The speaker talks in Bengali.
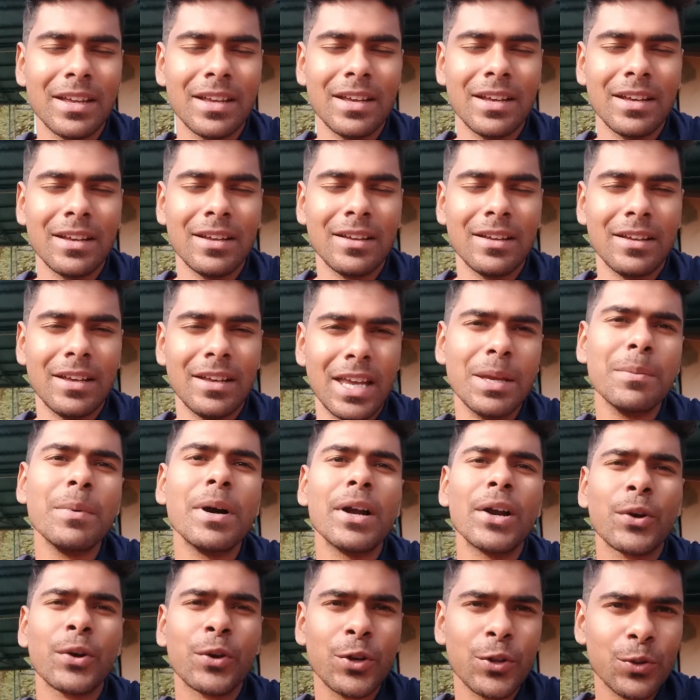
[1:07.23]
এইবারও
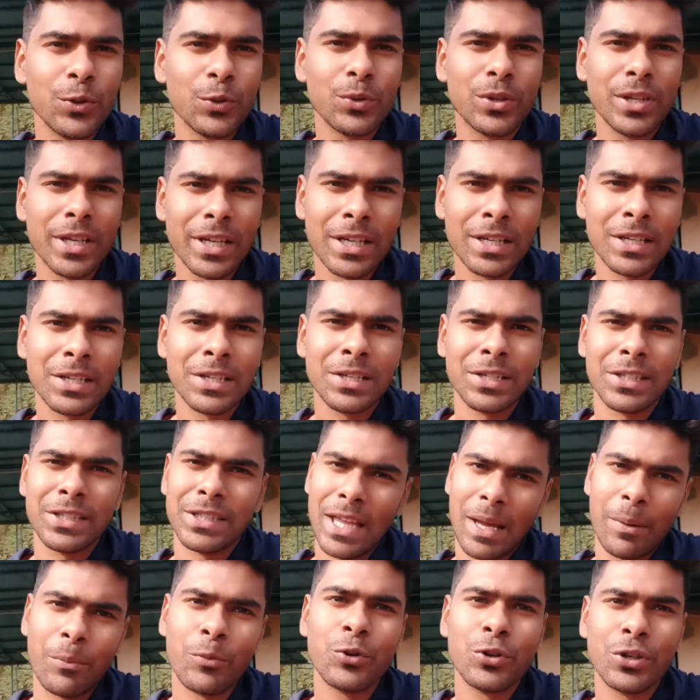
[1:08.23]
কিন্তু ঠিক
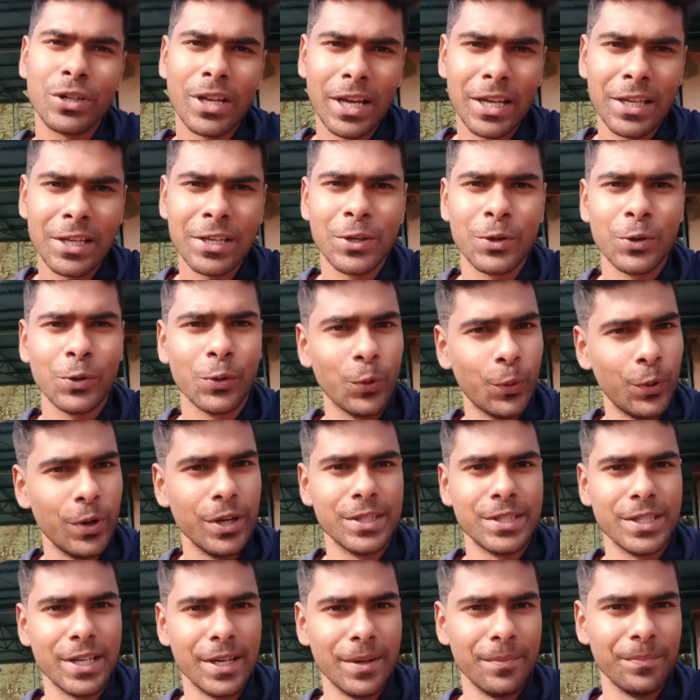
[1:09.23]
তেমনটাই হয়েছে
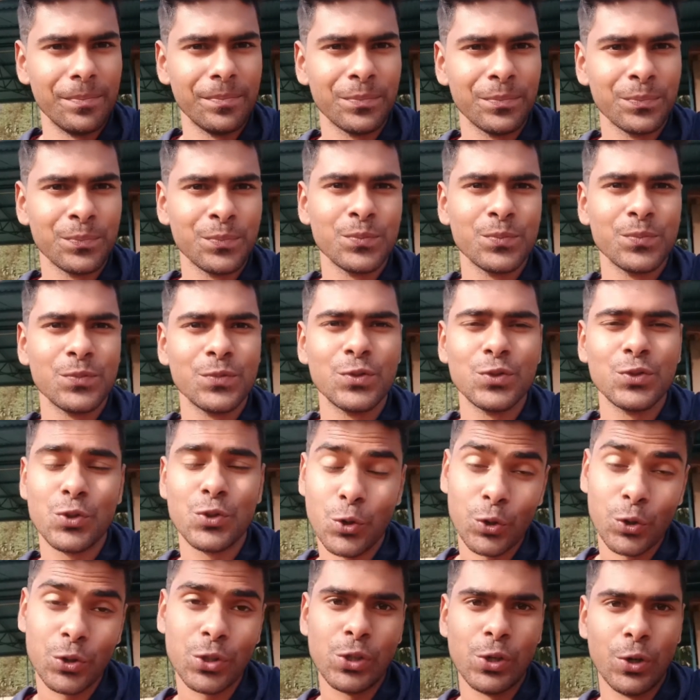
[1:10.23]

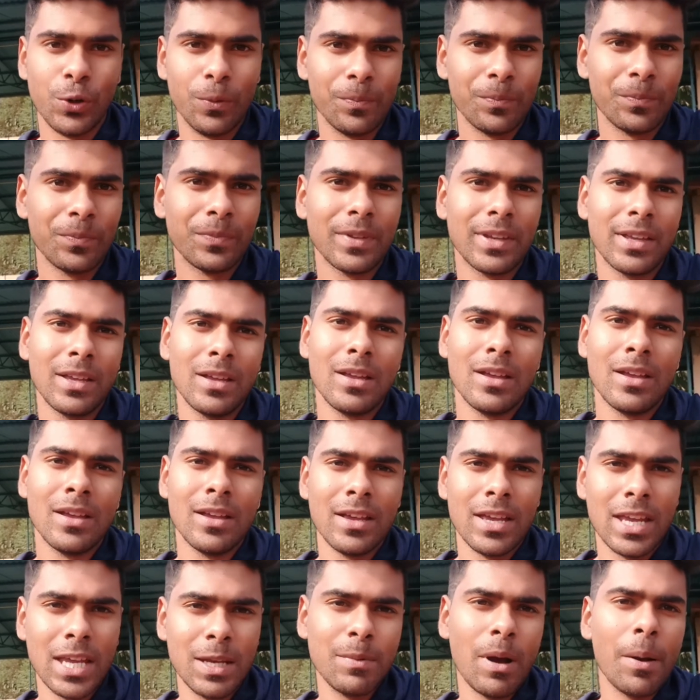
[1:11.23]
যদিও
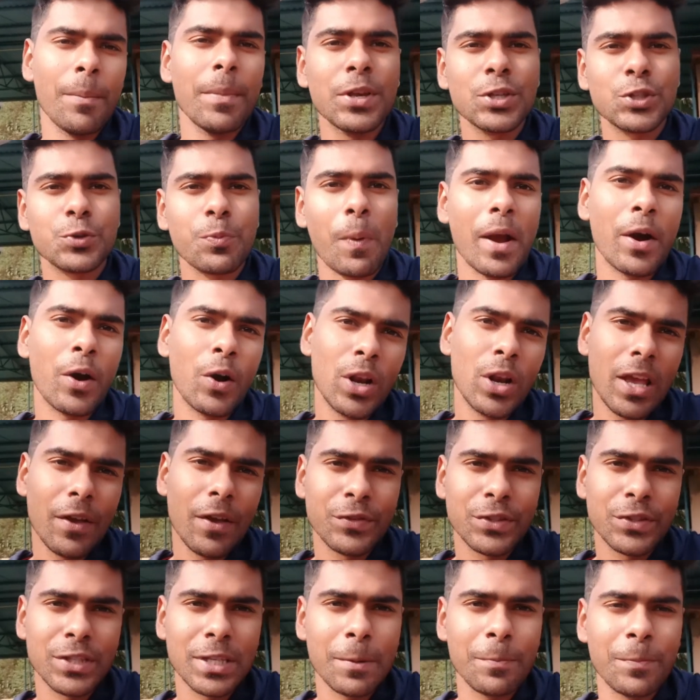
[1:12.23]
ইমাম ইস্ট বেঙ্গল এফসি
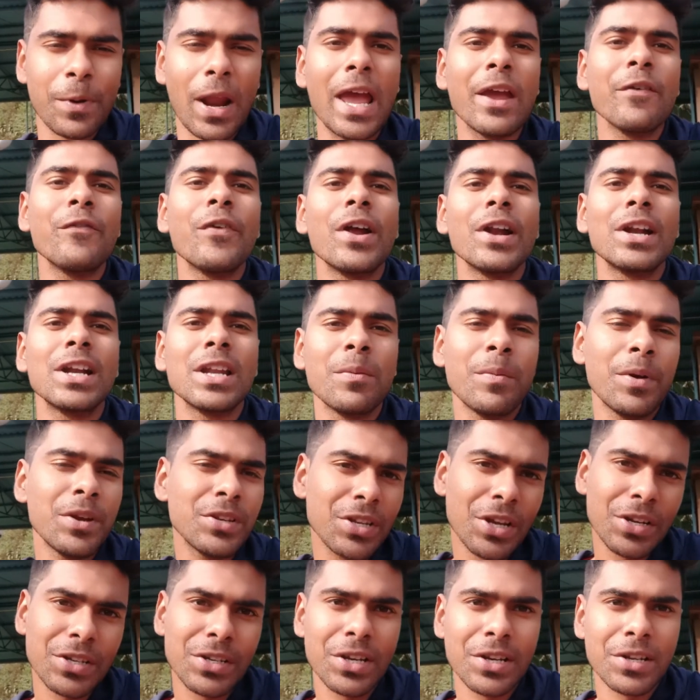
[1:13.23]
প্রাইভেট
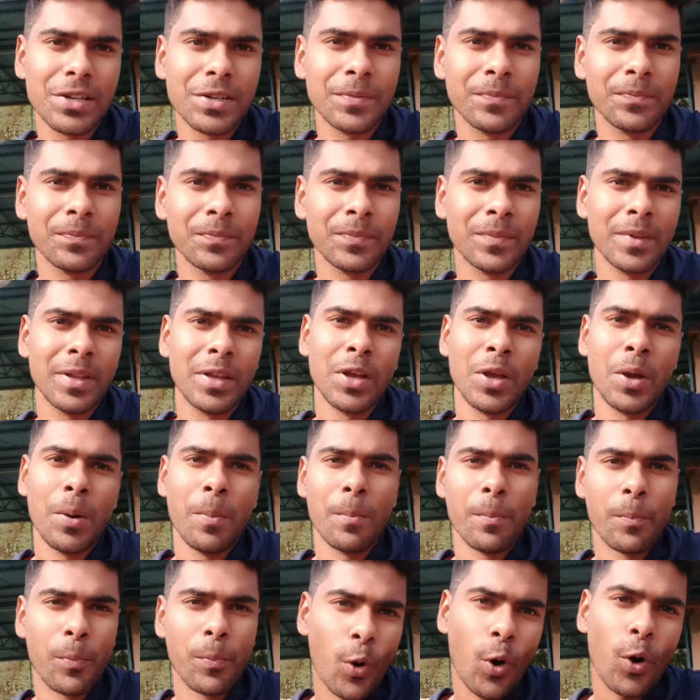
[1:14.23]
লিমিটেডের
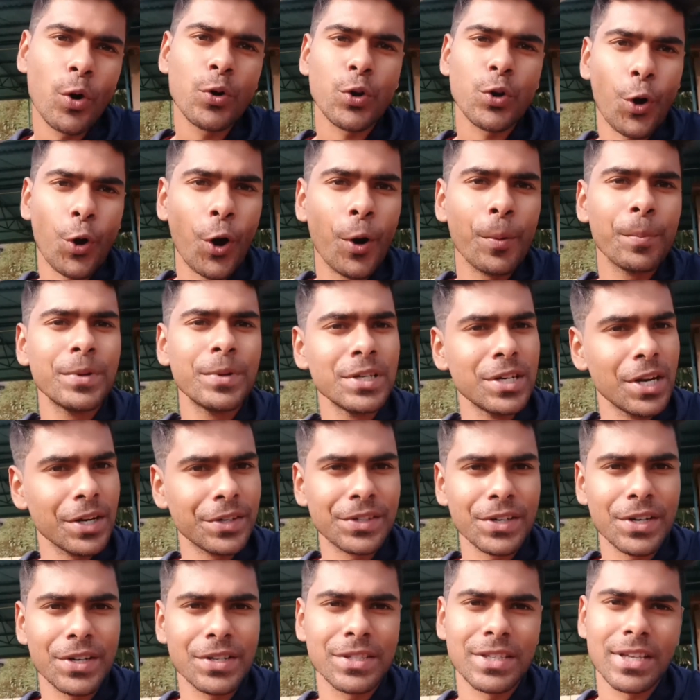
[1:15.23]
বোর্ড অফ
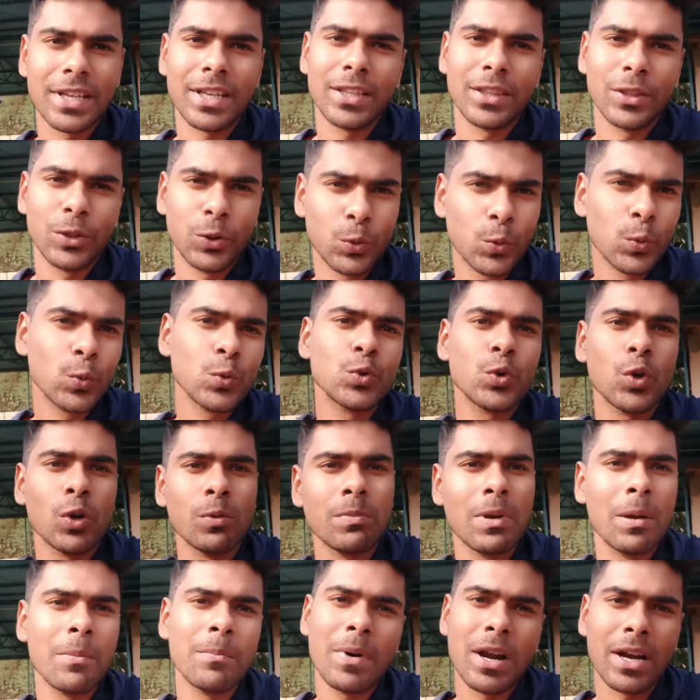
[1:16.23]
ডিরেক্টরসের দুজন
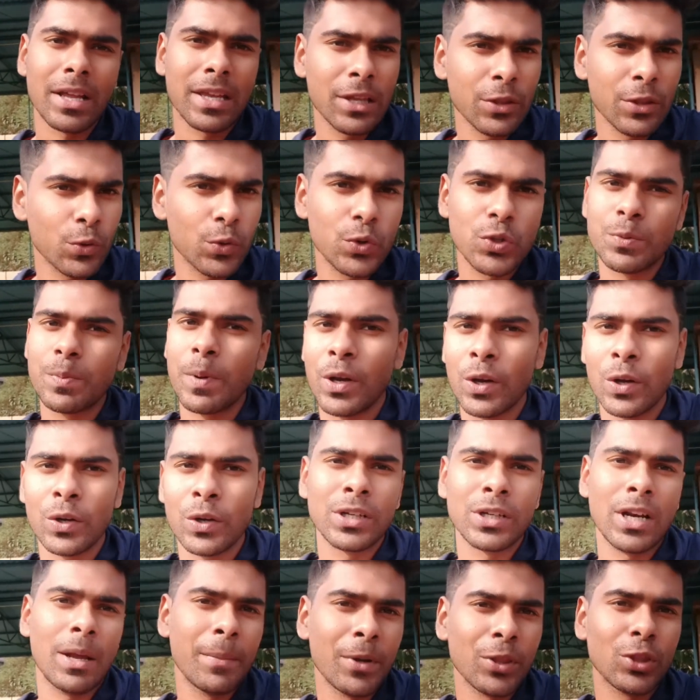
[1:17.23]
মেম্বার কিন্তু ইস্টবেঙ্গল ক্লাবের
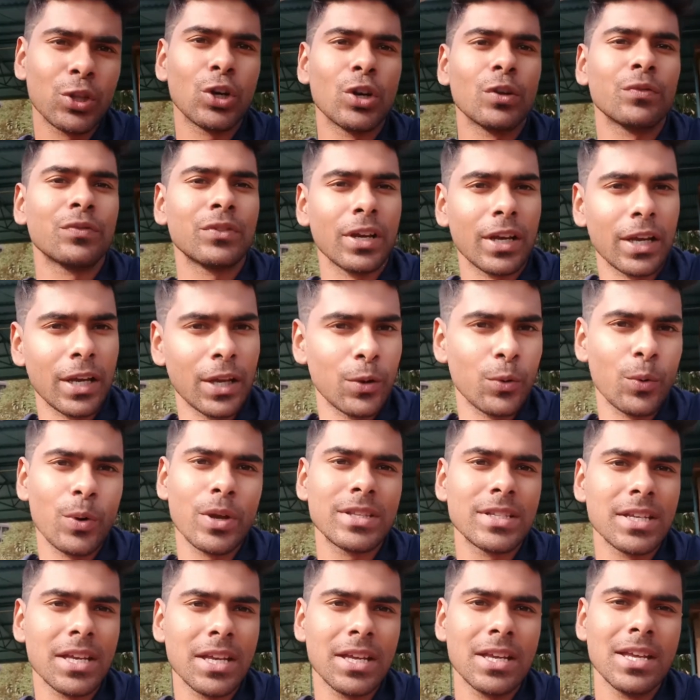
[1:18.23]
তরফ থেকে রয়েছে
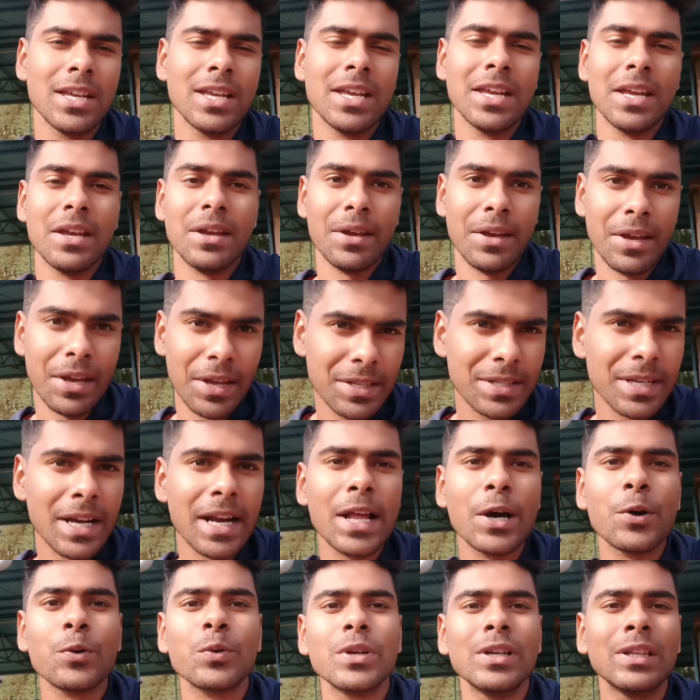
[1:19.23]
এছাড়াও
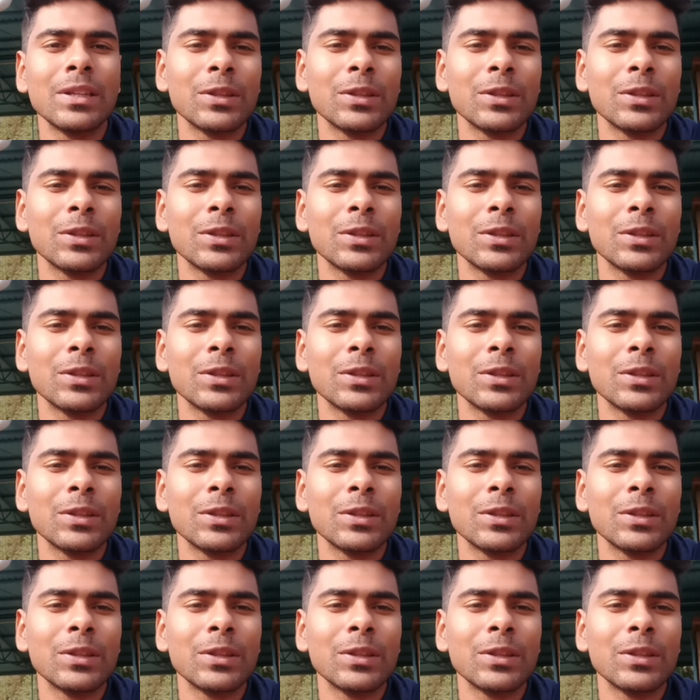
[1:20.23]
কিন্তু